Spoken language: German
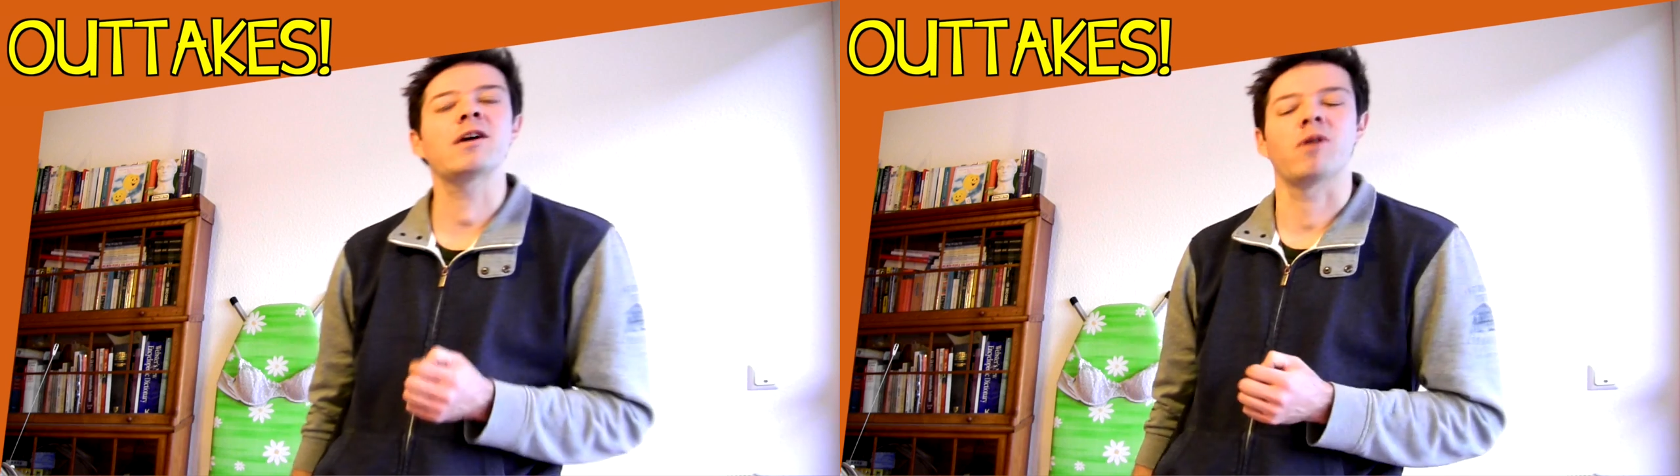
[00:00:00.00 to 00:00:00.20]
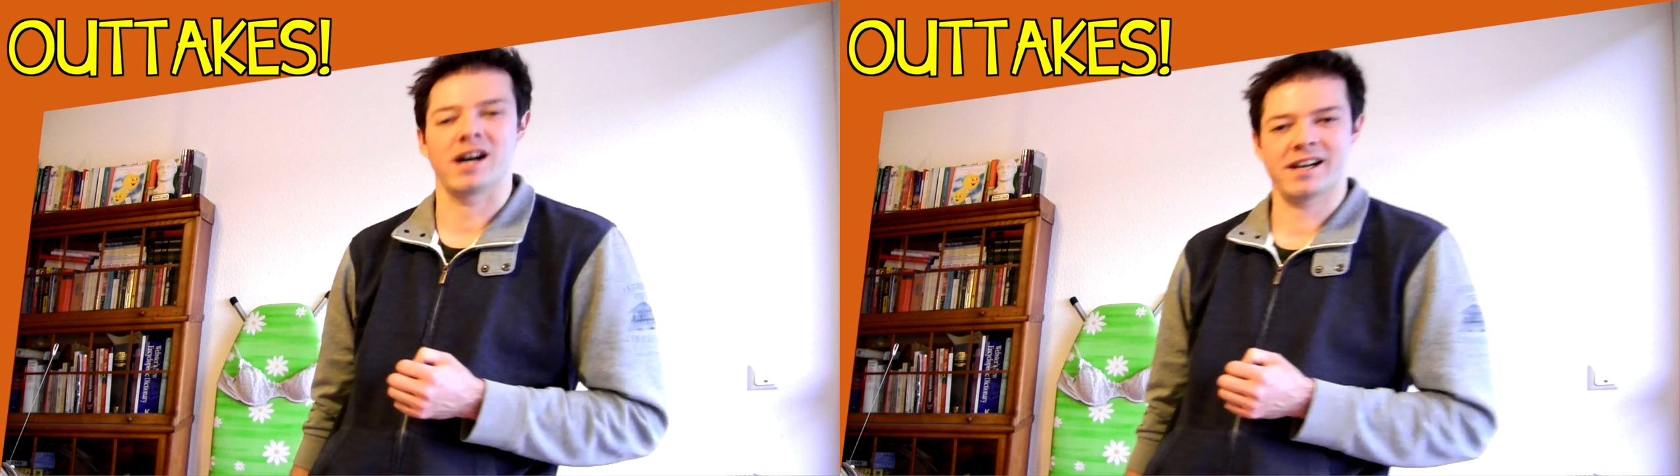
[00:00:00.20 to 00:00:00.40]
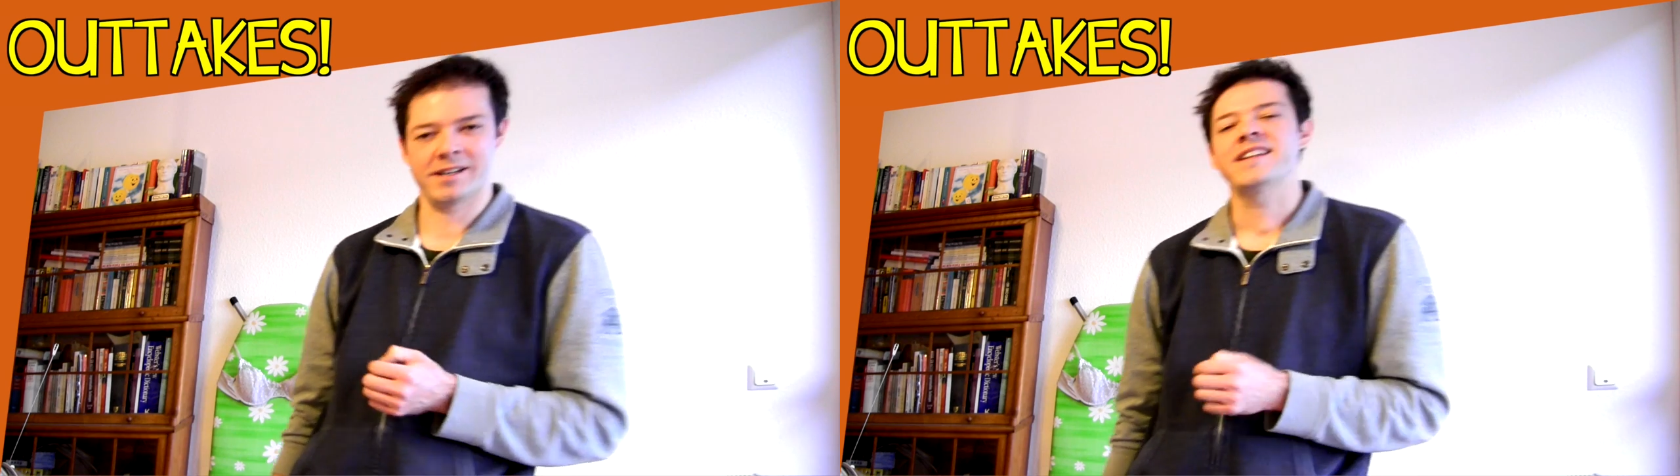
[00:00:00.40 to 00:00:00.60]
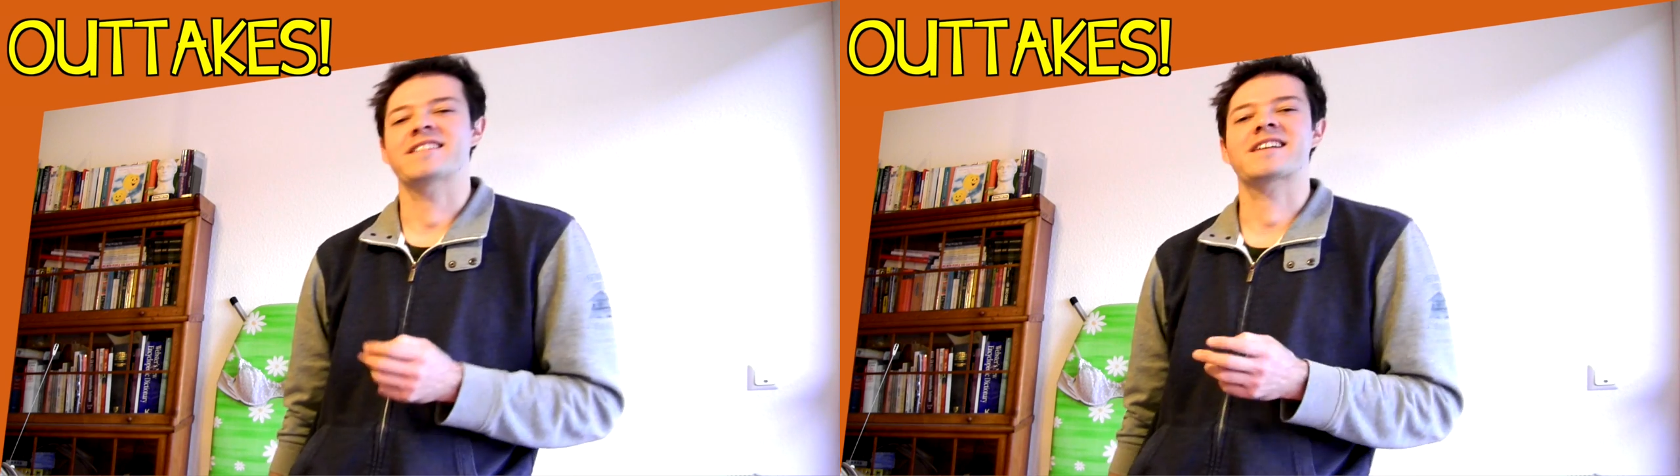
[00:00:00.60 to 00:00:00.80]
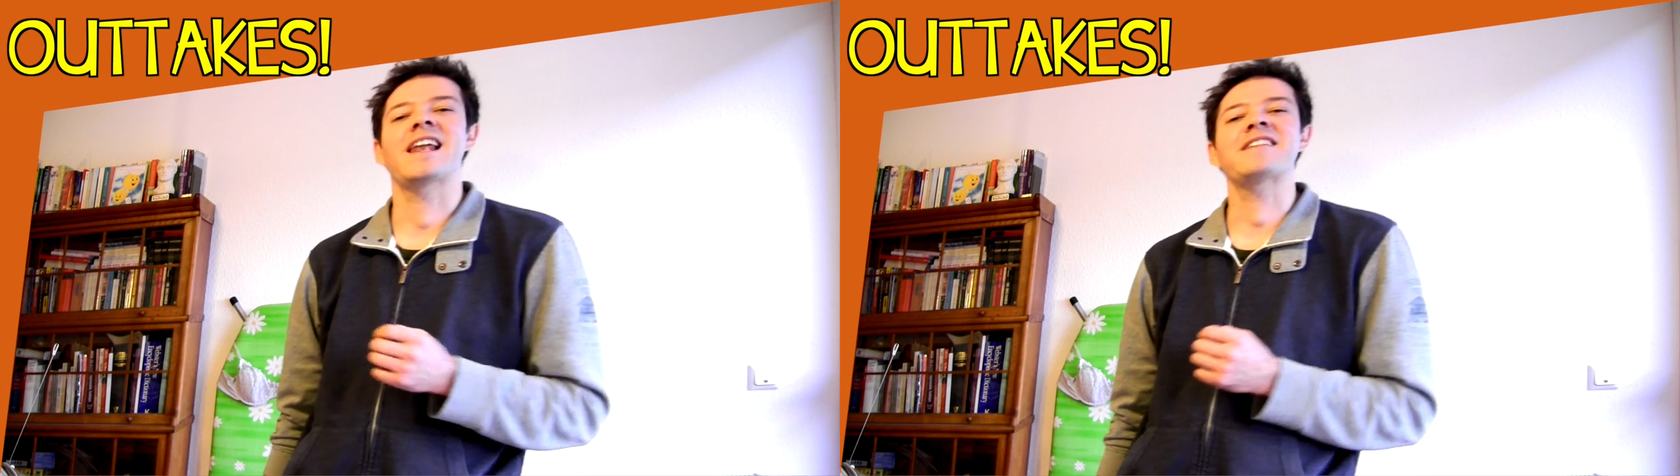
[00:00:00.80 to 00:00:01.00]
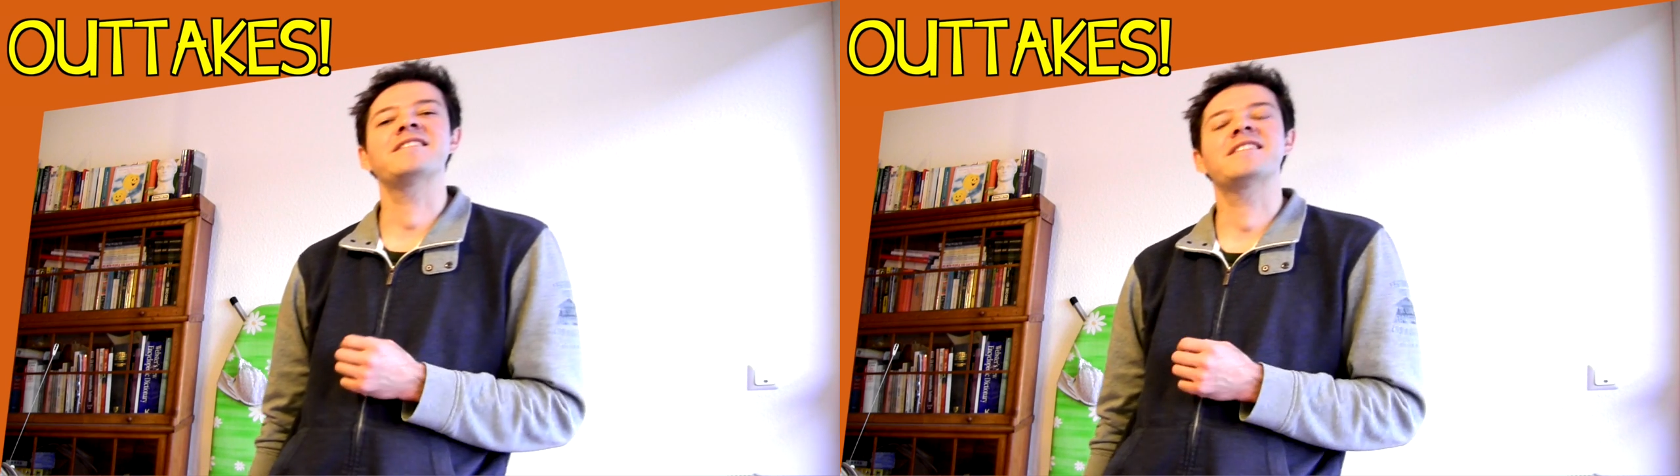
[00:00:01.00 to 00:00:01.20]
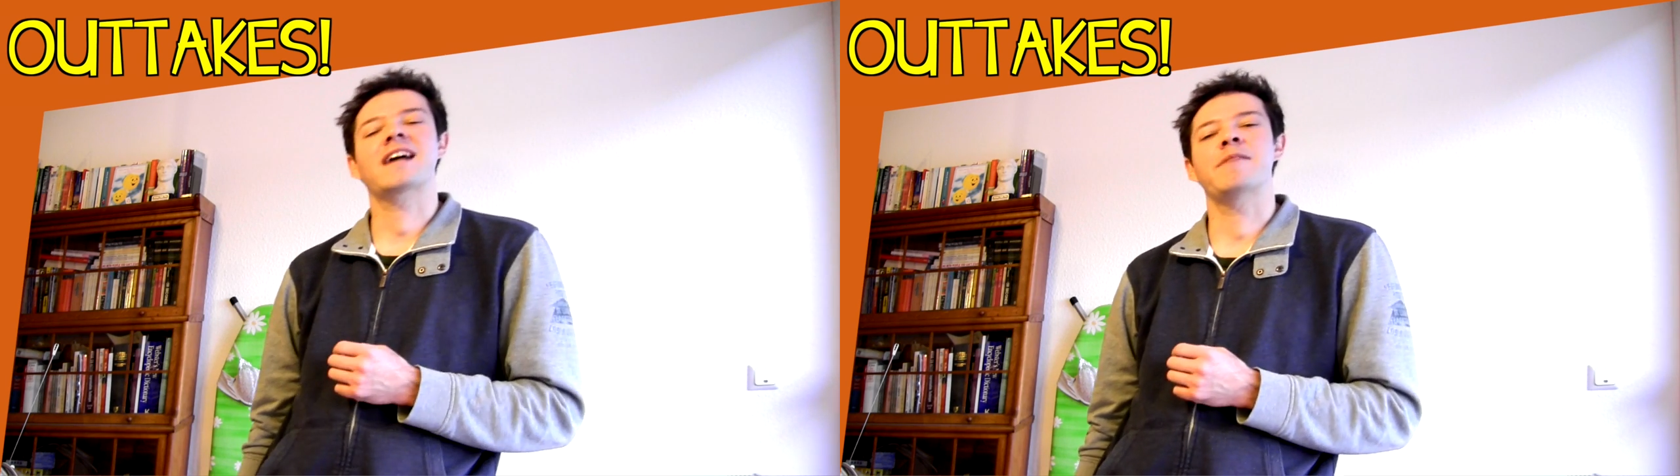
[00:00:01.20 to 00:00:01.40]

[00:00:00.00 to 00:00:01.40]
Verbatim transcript: Georg. Das gelassenste